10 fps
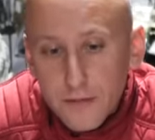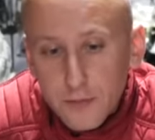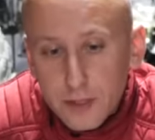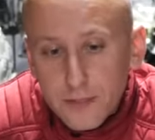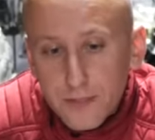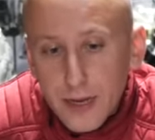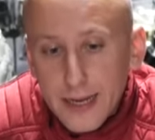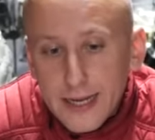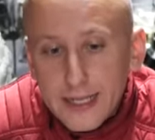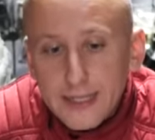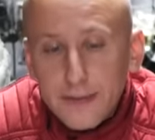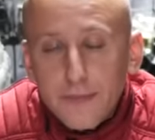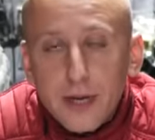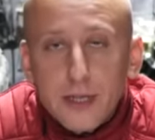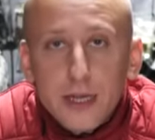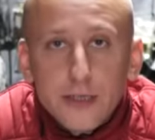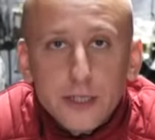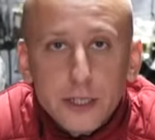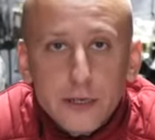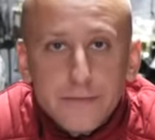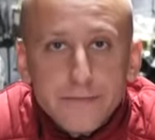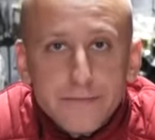вот по этой прокладочке.